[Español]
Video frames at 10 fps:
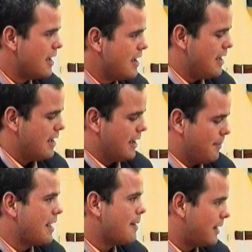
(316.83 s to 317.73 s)
y que
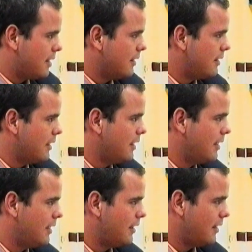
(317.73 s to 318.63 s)
vaya
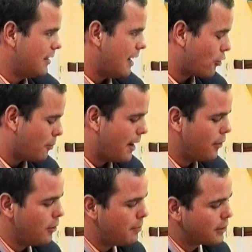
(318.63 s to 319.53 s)
bastante
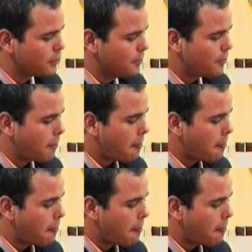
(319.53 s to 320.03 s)
arropado el patrón.